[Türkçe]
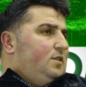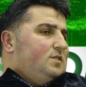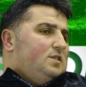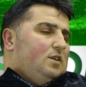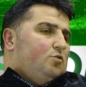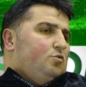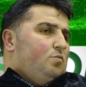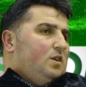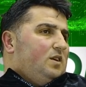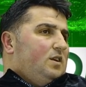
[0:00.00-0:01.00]
Saygı
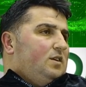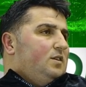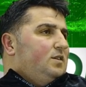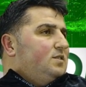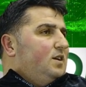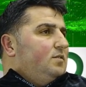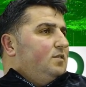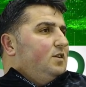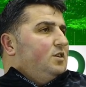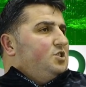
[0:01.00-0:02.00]
duymak gerekir. İnsan
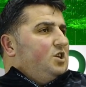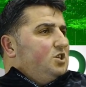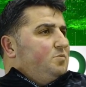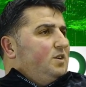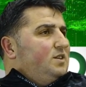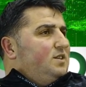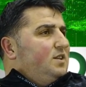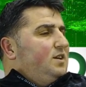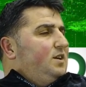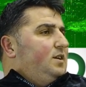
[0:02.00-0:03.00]
çalışmak
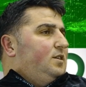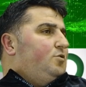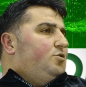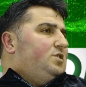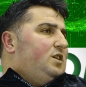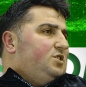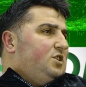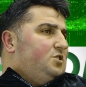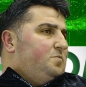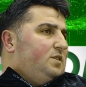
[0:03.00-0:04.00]
istediği e, hocayla
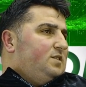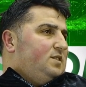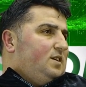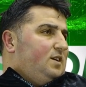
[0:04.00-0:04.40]
çalışmak ister.